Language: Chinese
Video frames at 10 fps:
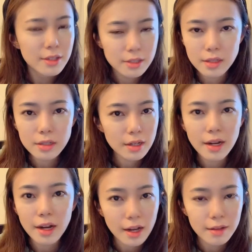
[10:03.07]
真的是
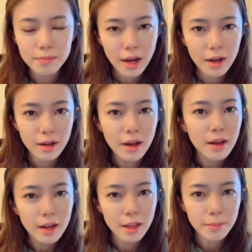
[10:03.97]
很忙、
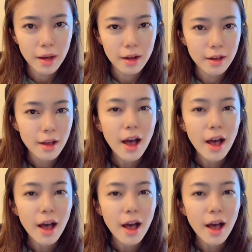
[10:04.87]
很忙、